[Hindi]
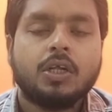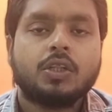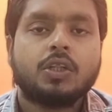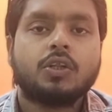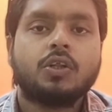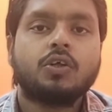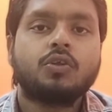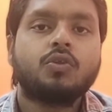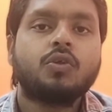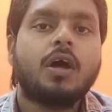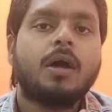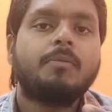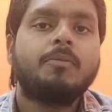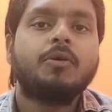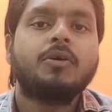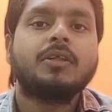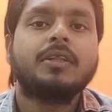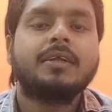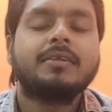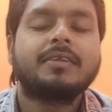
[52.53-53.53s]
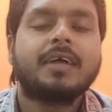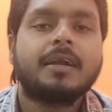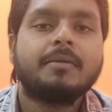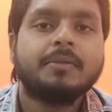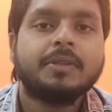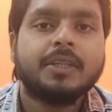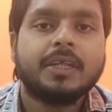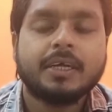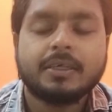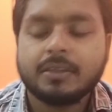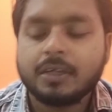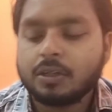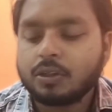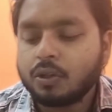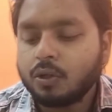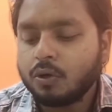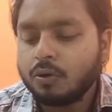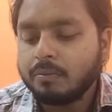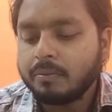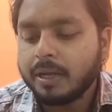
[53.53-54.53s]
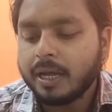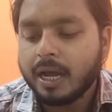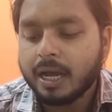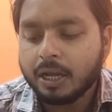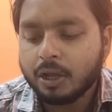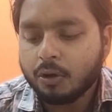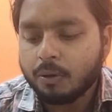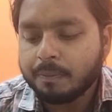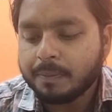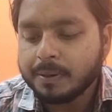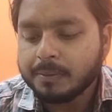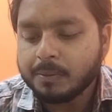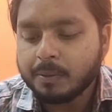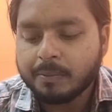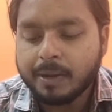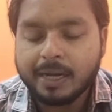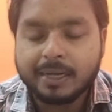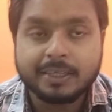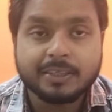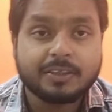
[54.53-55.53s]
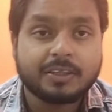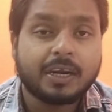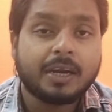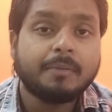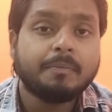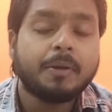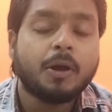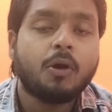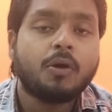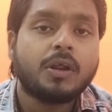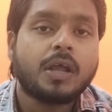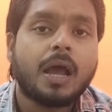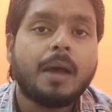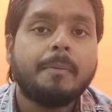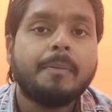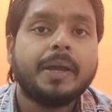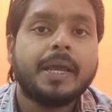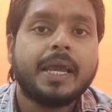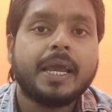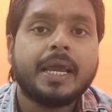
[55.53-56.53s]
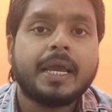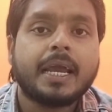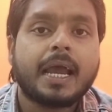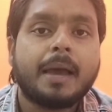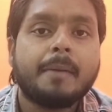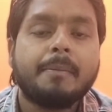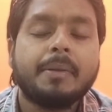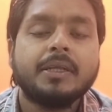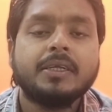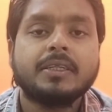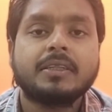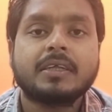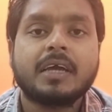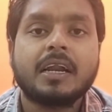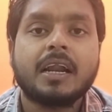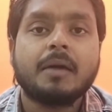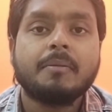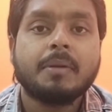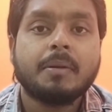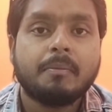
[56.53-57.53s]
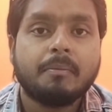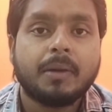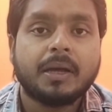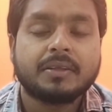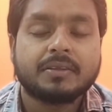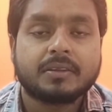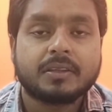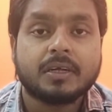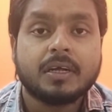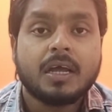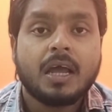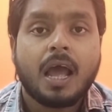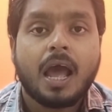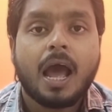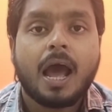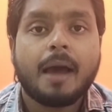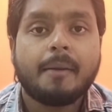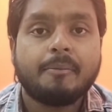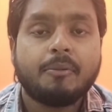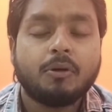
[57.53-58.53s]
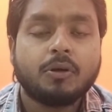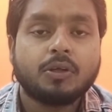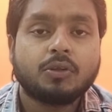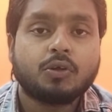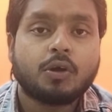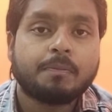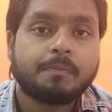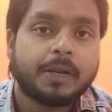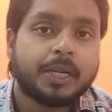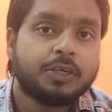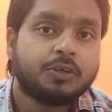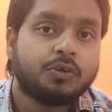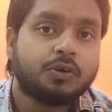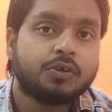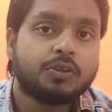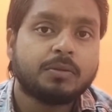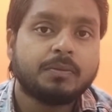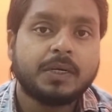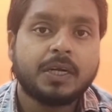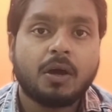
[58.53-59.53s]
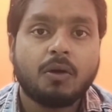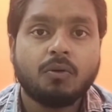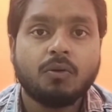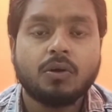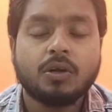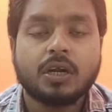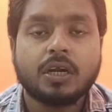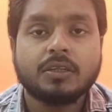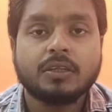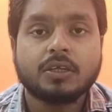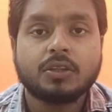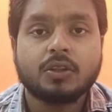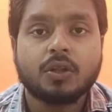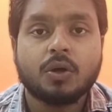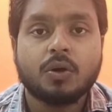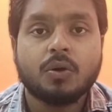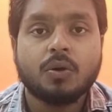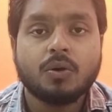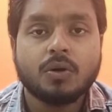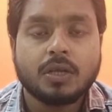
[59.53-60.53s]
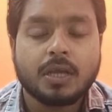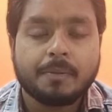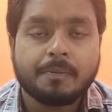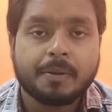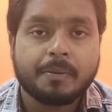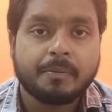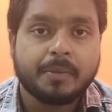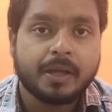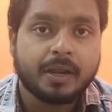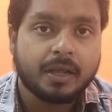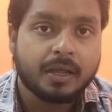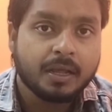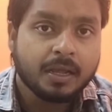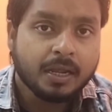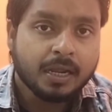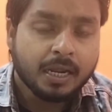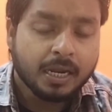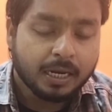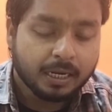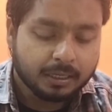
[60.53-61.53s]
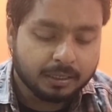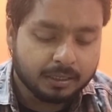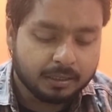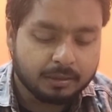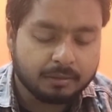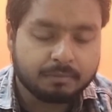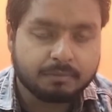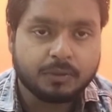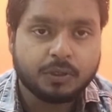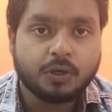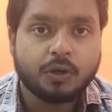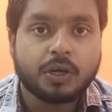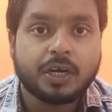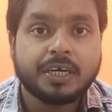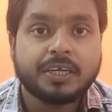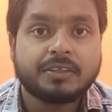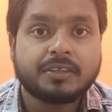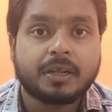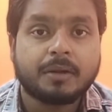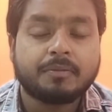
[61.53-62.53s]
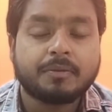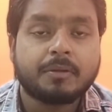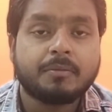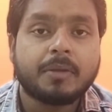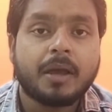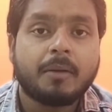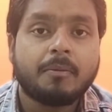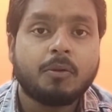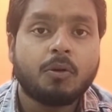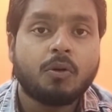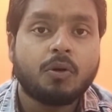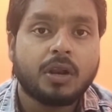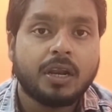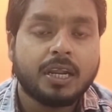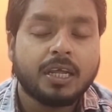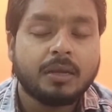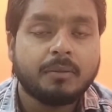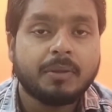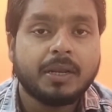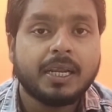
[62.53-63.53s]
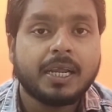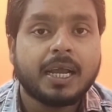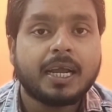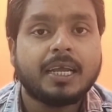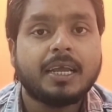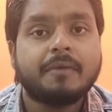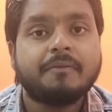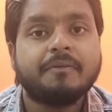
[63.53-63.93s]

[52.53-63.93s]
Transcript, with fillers: तो दोस्तों आप लोग इधर साइड में देख सकते हो मैं आ गया अपने मोबाइल की स्क्रीन पे और यहाँ पे एक ऐप है जिसका नाम है मस्त आप लोग इसको प्ले स्टोर से भी डाउनलोड कर सकते हो या फिर मेरे वीडियो के डिस्क्रिप्शन में आप लोगों को लिंक मिल जाएगा या